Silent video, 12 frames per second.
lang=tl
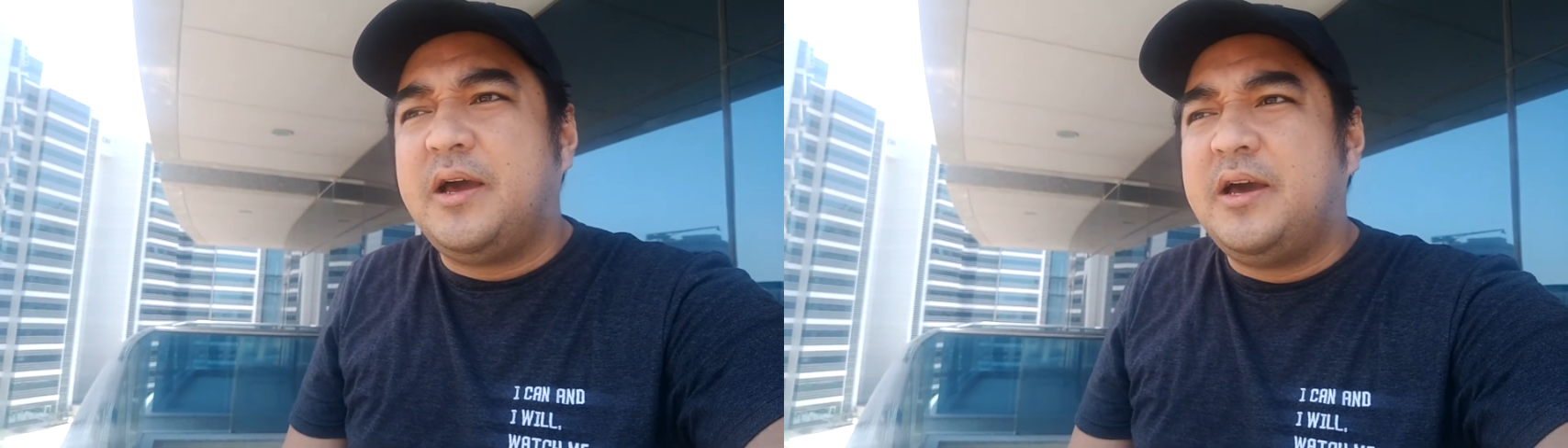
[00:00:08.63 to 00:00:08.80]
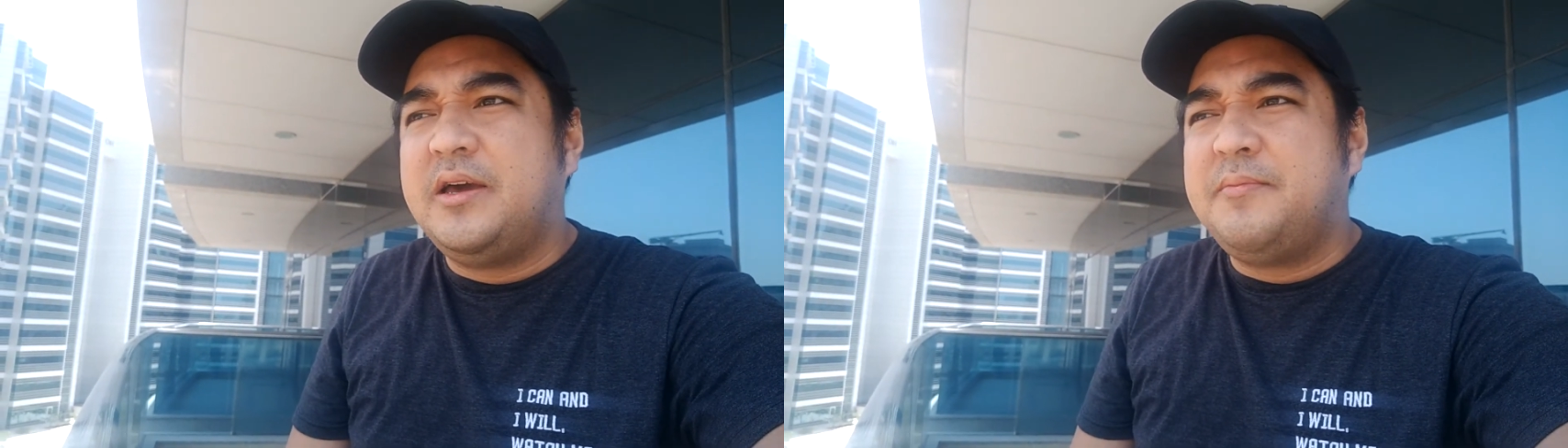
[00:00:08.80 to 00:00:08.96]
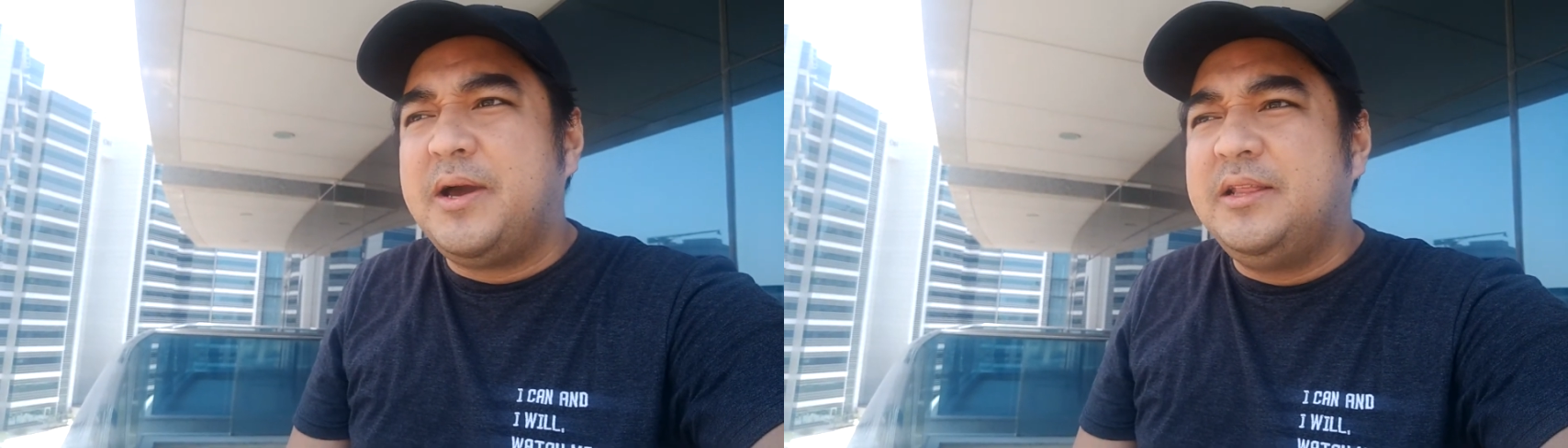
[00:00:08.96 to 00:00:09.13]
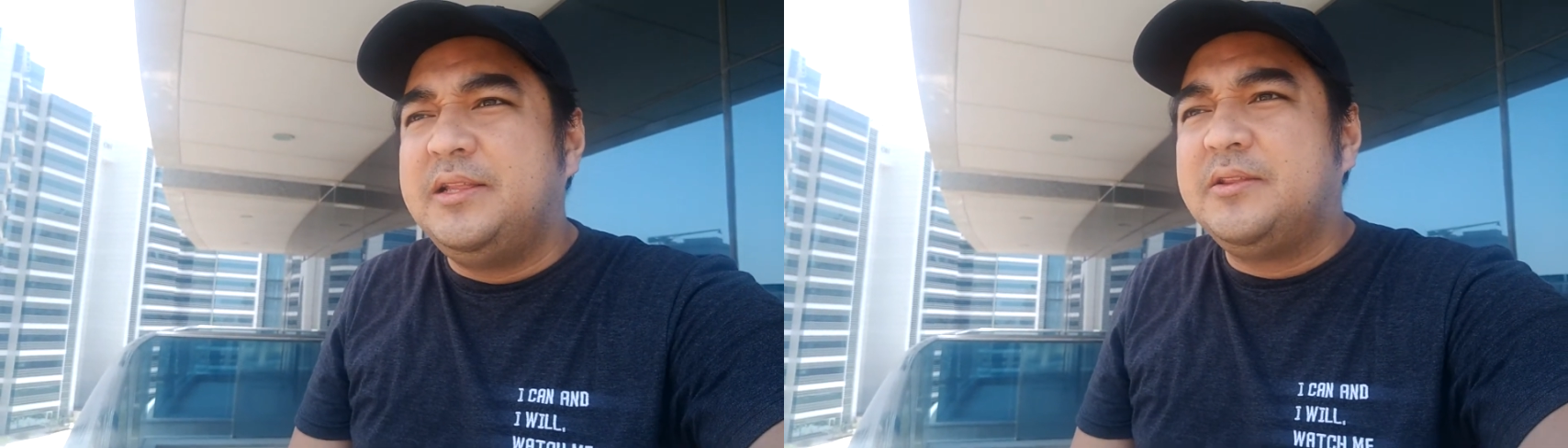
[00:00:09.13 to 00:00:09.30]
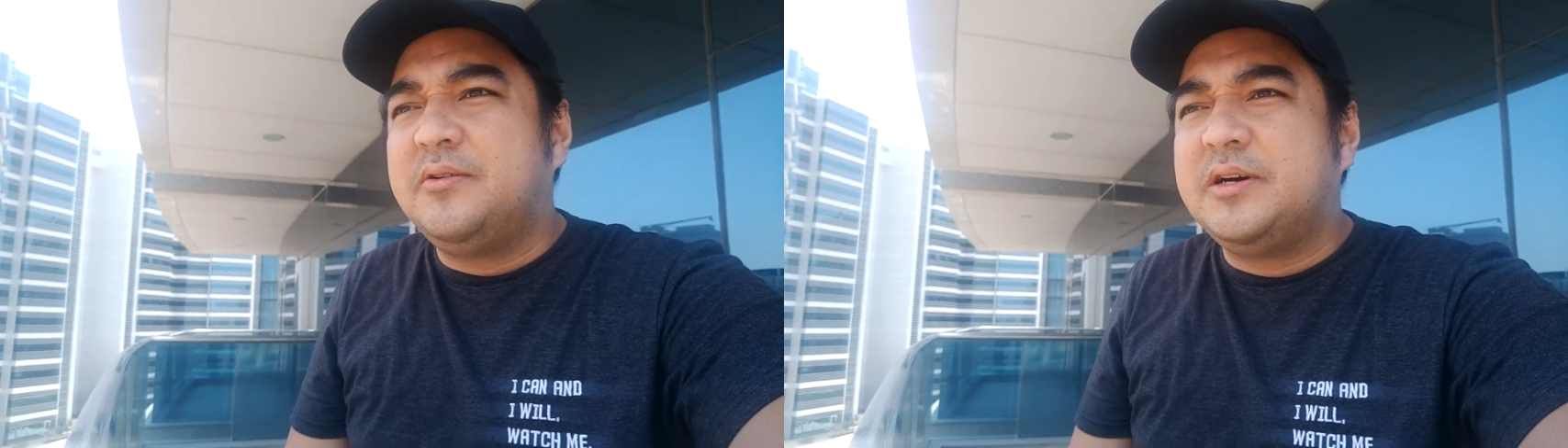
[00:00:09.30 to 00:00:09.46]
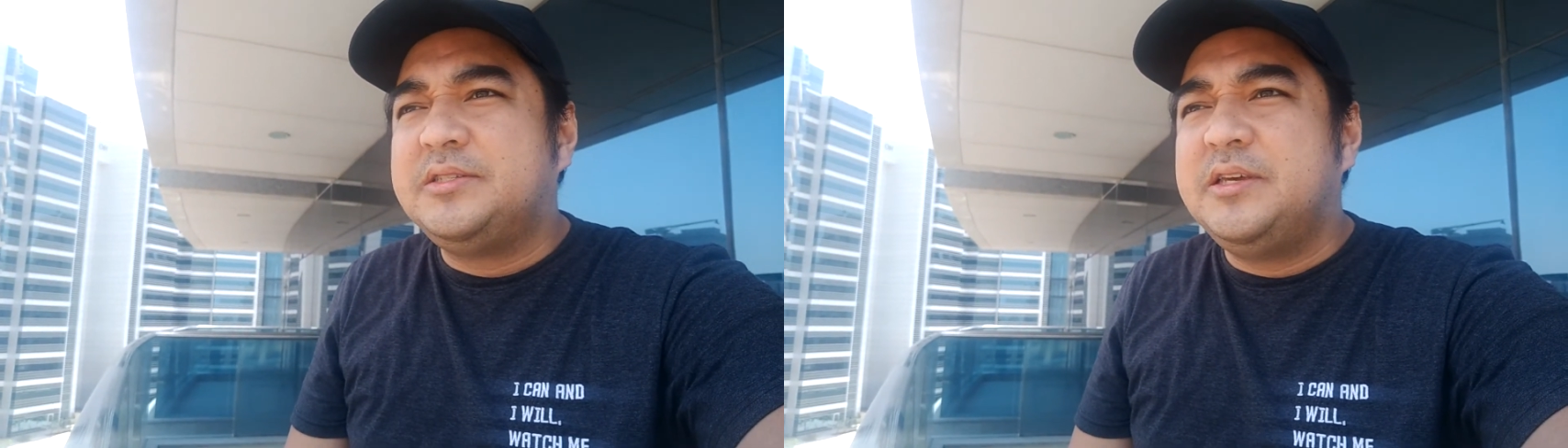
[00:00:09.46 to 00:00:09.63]
Uh, maganda
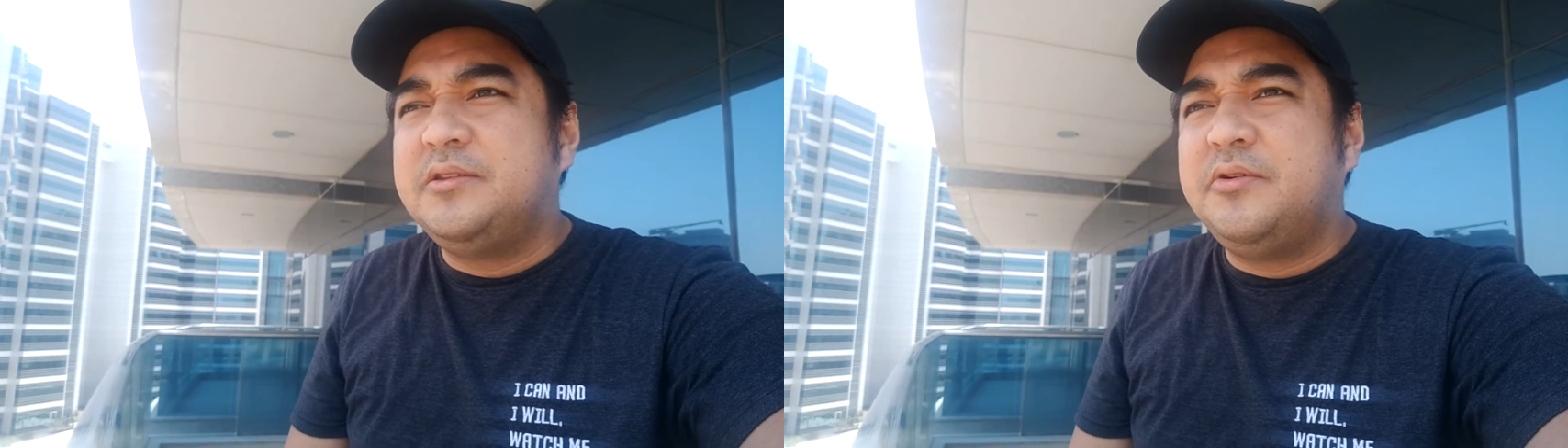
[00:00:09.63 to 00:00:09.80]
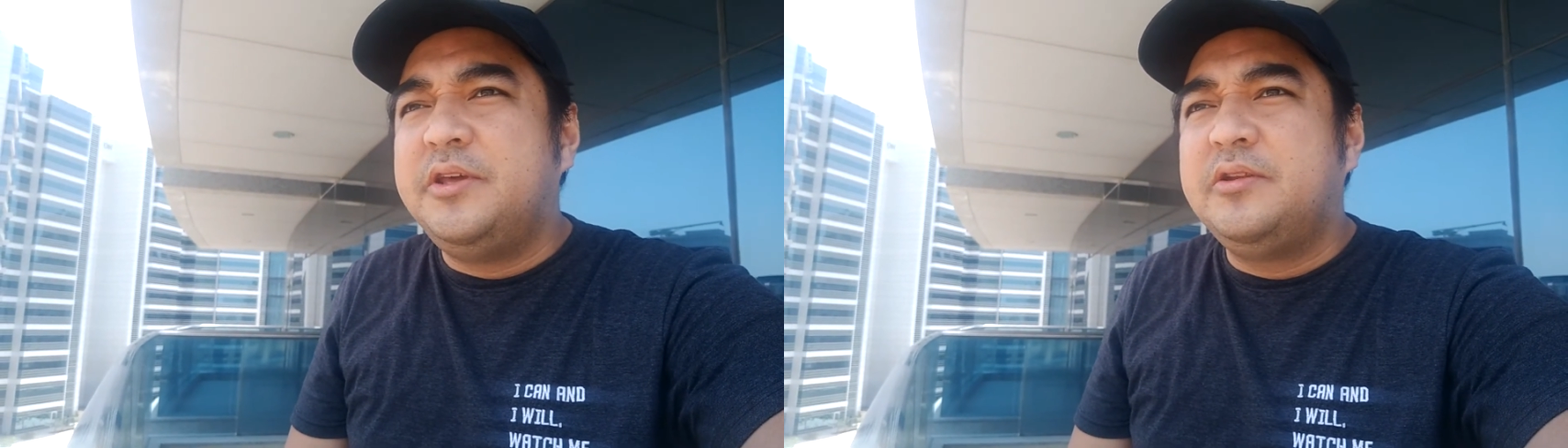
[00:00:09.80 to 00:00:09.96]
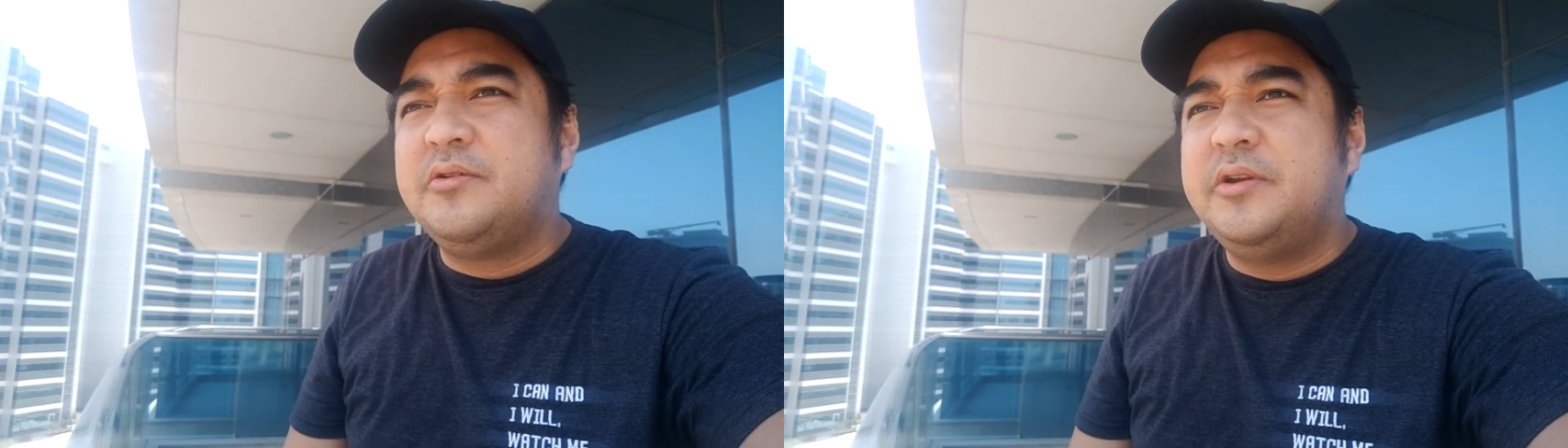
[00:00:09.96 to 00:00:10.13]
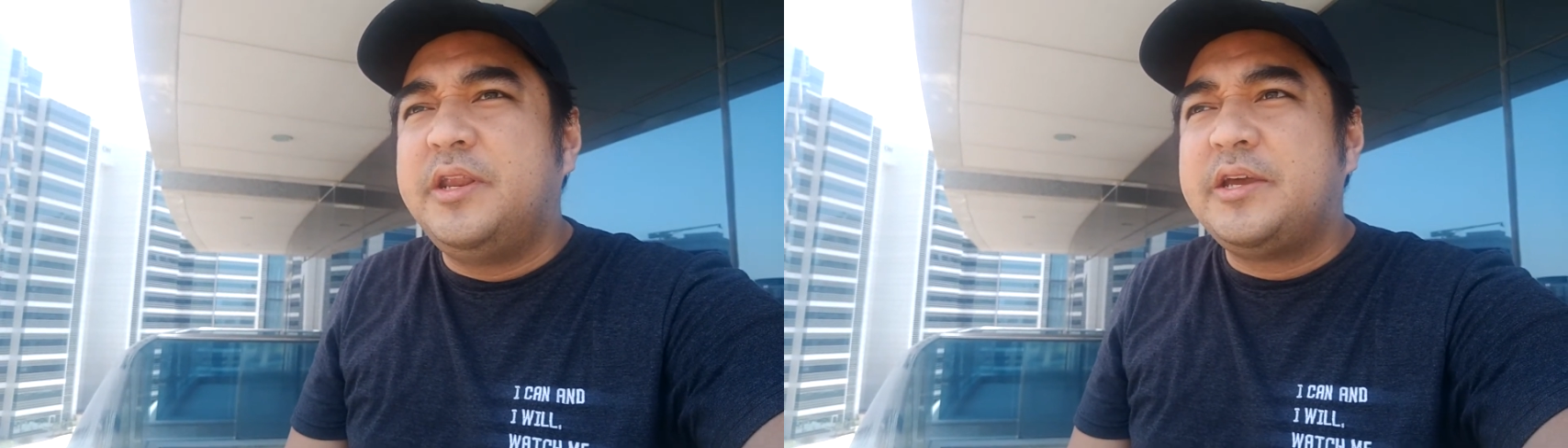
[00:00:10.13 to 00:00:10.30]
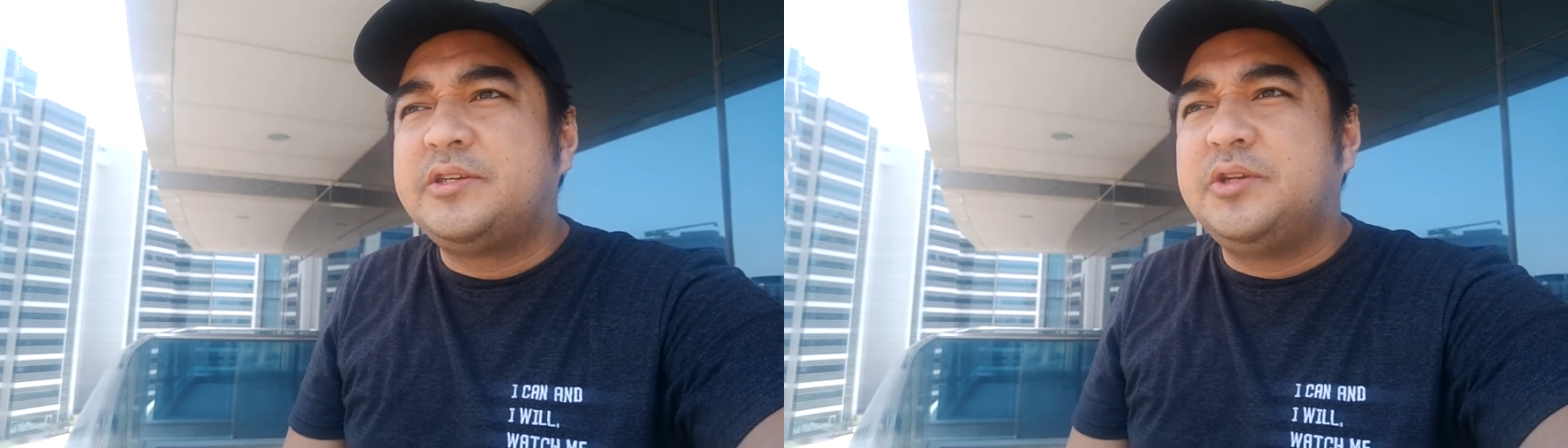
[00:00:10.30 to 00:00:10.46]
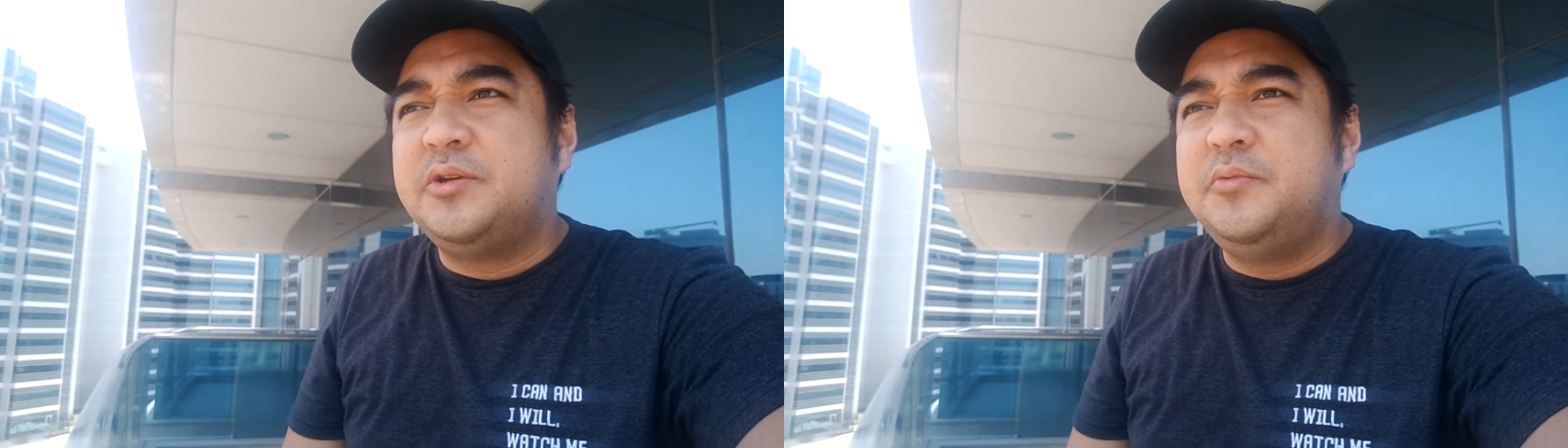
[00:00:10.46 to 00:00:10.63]
'to kasi ito in
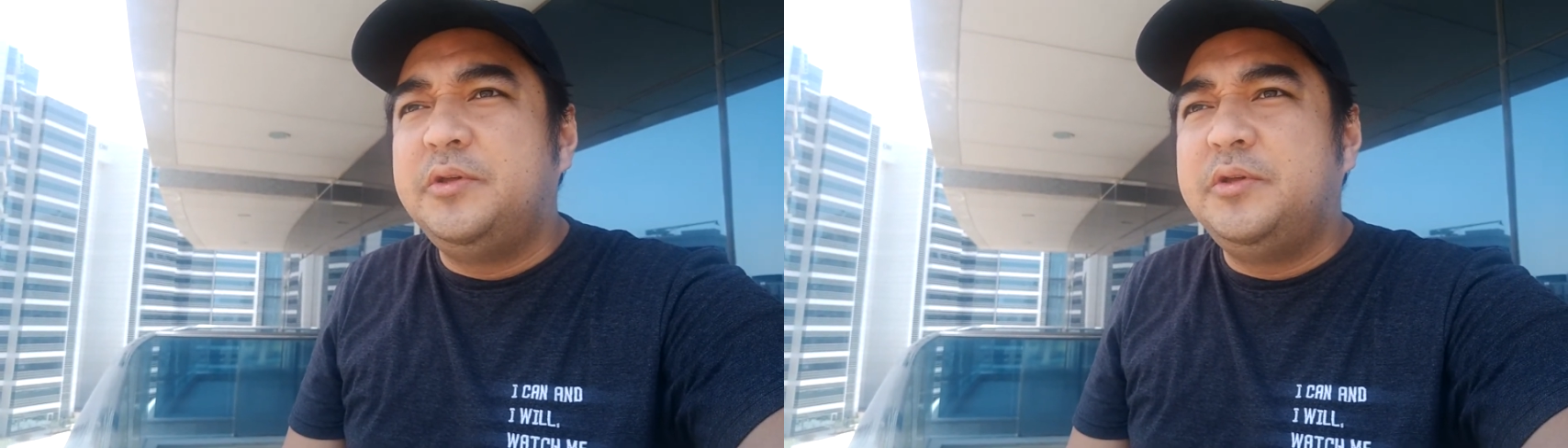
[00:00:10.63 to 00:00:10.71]
connection